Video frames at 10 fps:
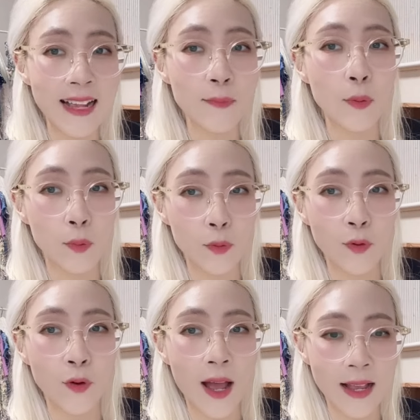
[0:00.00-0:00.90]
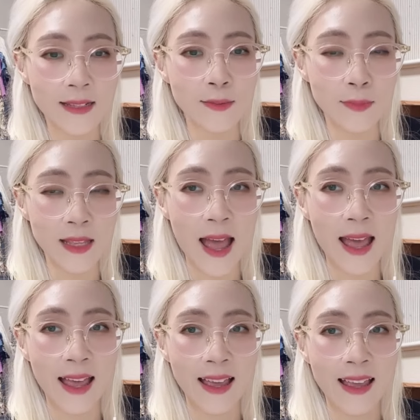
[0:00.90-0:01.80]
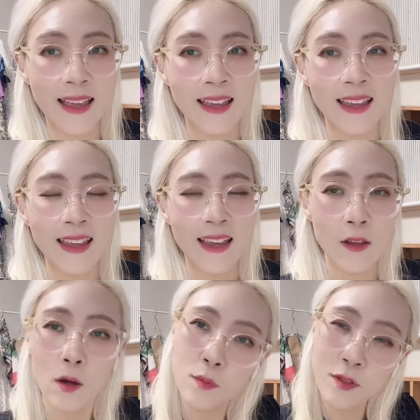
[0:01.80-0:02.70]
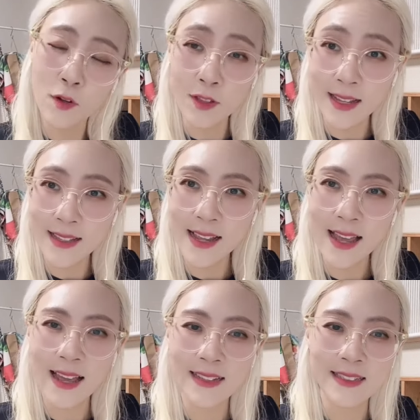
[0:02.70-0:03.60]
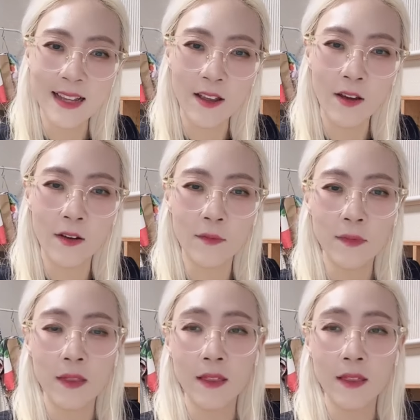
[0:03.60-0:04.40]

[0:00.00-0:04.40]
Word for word: 살펴보도록 하겠습니다. 여러분 어떻게 생각하시나요?